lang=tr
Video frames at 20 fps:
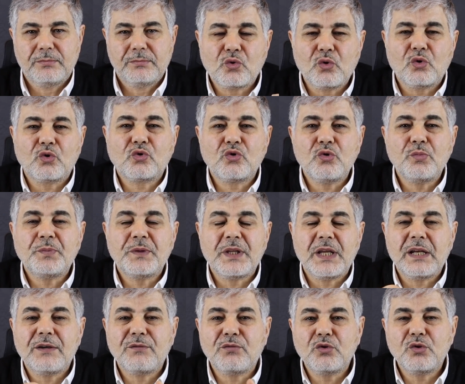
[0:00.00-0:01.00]
Korkup
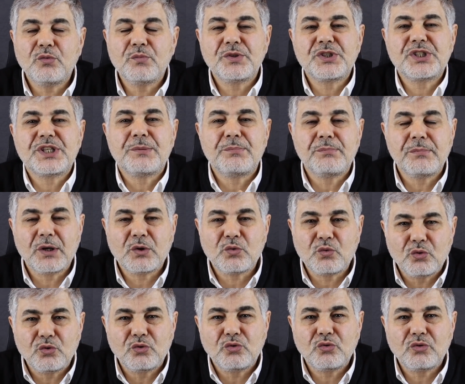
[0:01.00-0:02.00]
telefonumu cebime
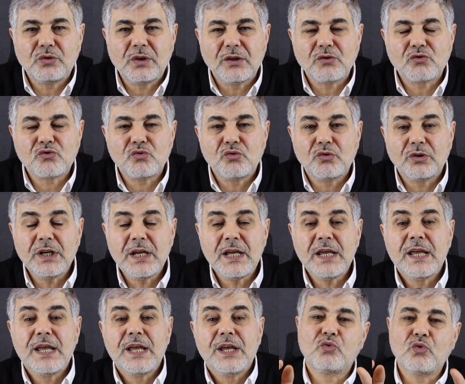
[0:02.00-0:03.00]
koyduktan sonra
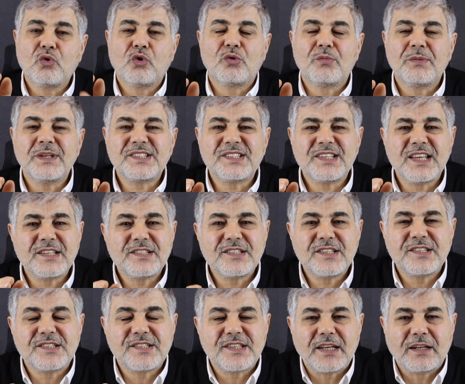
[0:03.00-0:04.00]
yoluma
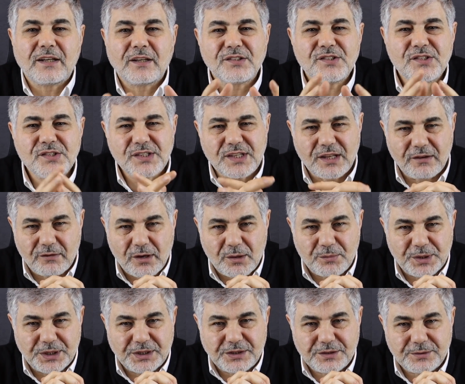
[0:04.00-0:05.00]
sessiz sedasız devam
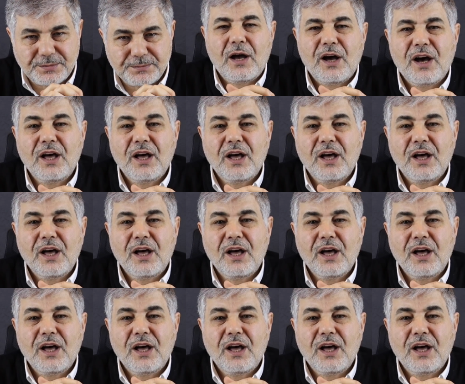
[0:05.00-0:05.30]
ettim.